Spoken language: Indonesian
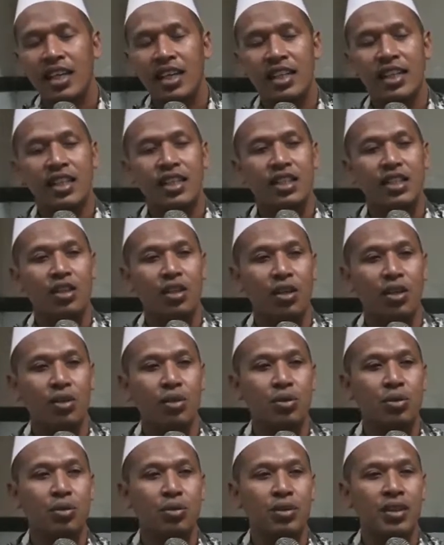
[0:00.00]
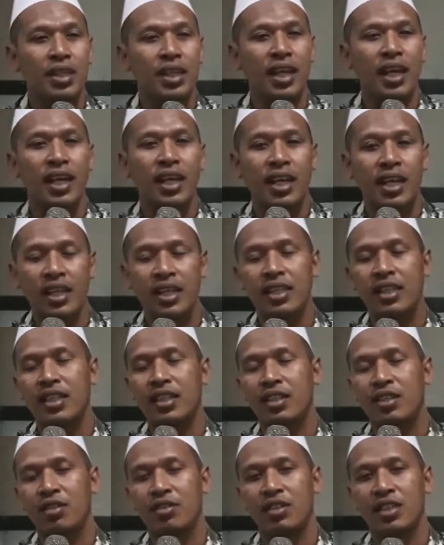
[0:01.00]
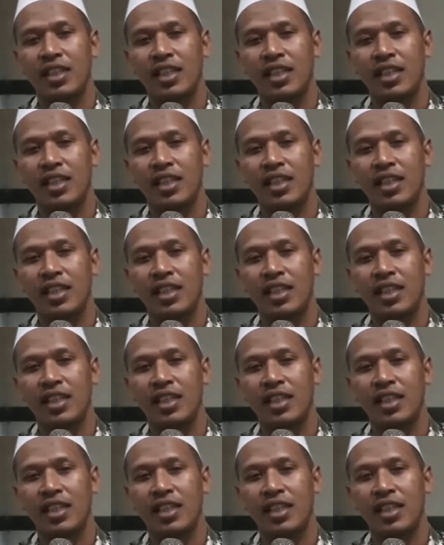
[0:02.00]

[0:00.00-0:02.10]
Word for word: nado kutu dipikir nado